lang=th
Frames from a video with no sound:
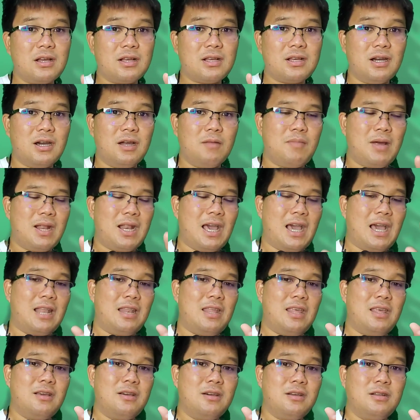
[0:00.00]
เกิดปัญหา
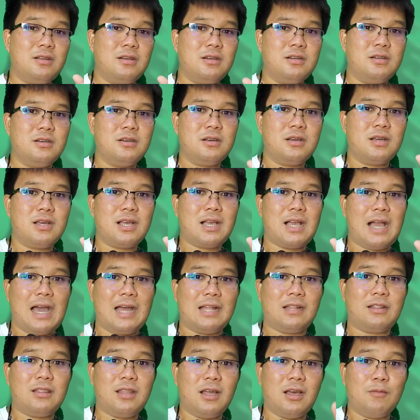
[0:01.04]
นี้ขึ้นคือกา
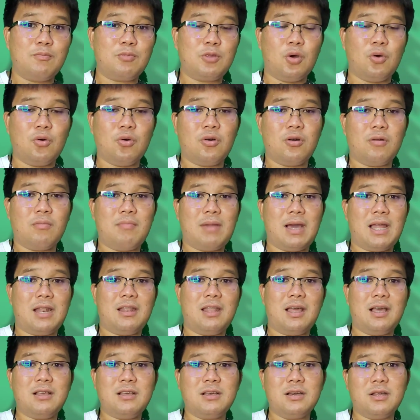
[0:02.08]
รเติบโตของมัน
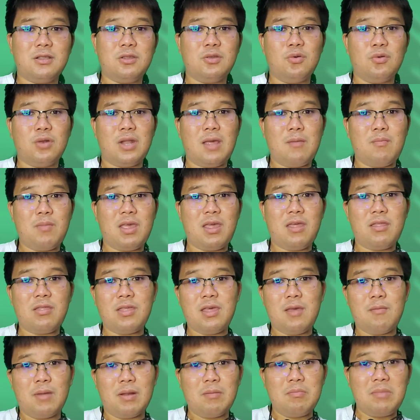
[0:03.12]
ถ้าเกิดอยู่ใน บี เอส ซี
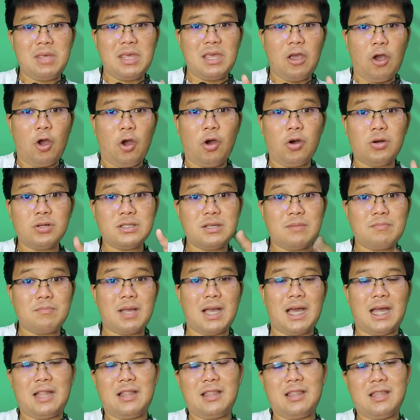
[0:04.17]
มันมีข้อจำ
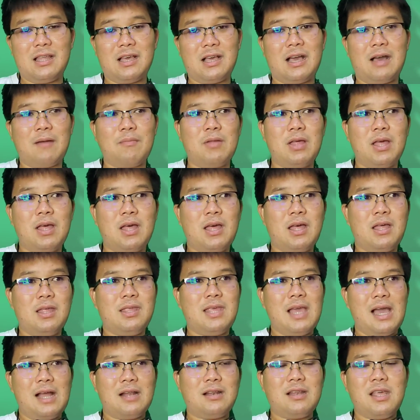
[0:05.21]
กัดนะครับ
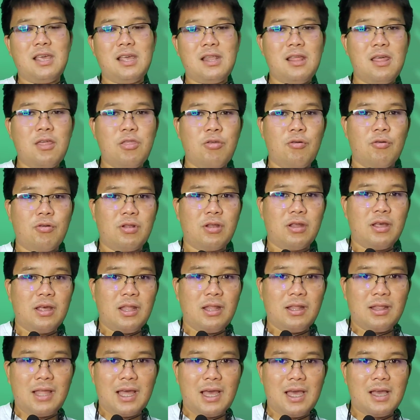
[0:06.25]
อย่างดีที่สุด
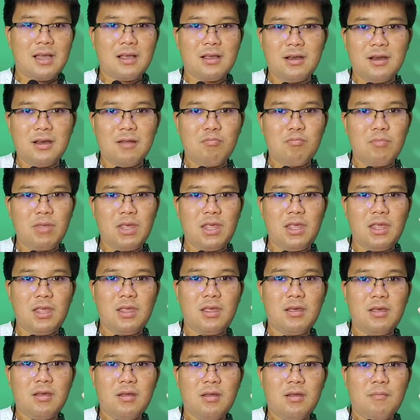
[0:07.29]
ถ้าเกิดมี
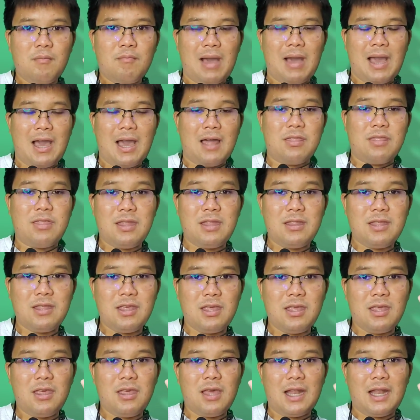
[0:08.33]
มหาเศรษ
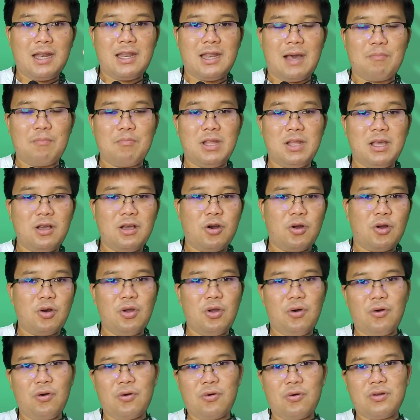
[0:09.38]
ฐีอันดับหนึ่งของ
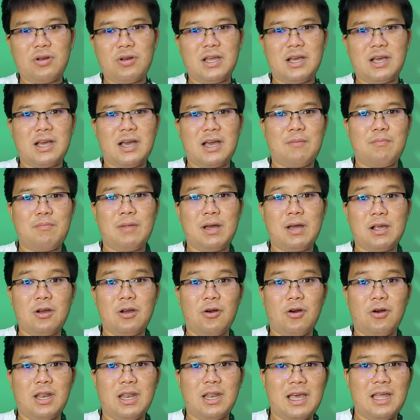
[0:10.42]
โลกนะครับเมื่อ
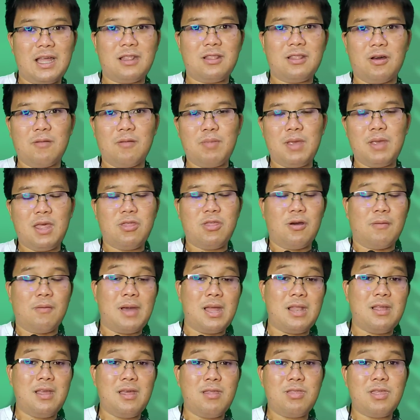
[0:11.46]
ก่อนนะตอนปีสอง
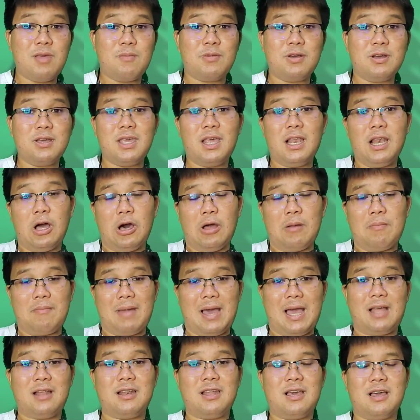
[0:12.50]
พันยี่สิบคืออีลอน
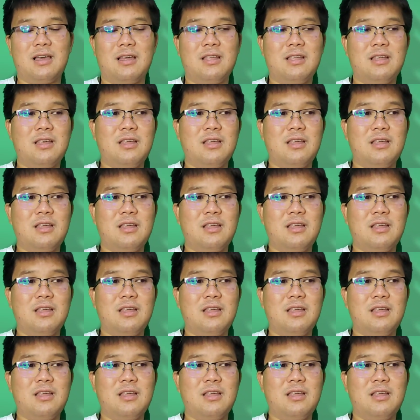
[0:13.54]
มัสก์เนี่ย